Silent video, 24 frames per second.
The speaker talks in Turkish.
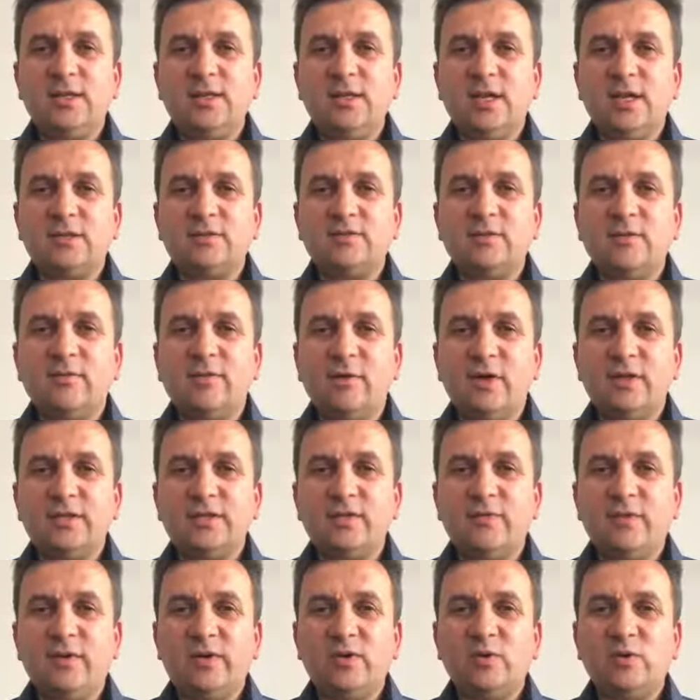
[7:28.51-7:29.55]
inanç ve
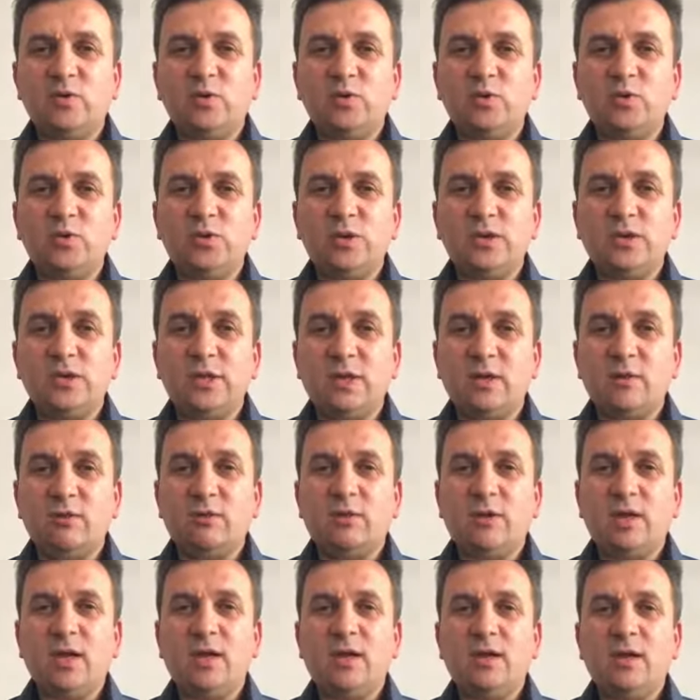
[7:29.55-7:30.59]
felsefe düşüncesine
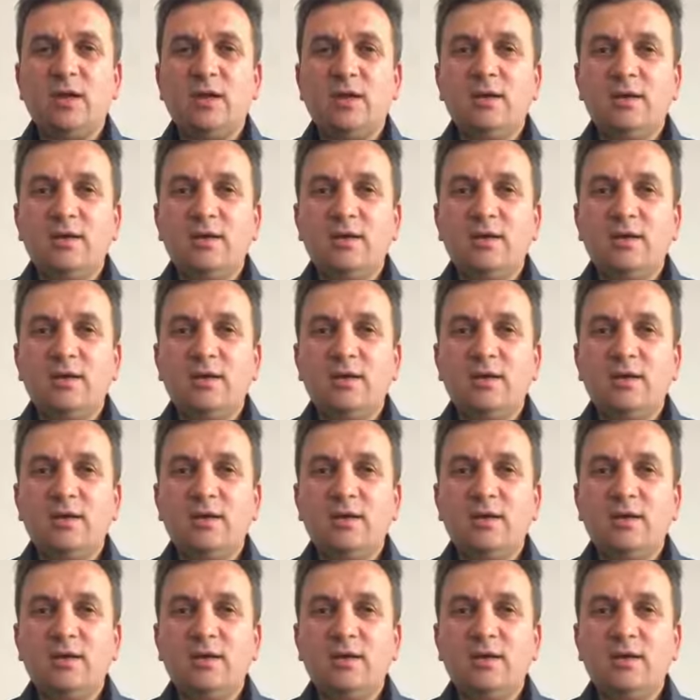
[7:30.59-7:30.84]
göre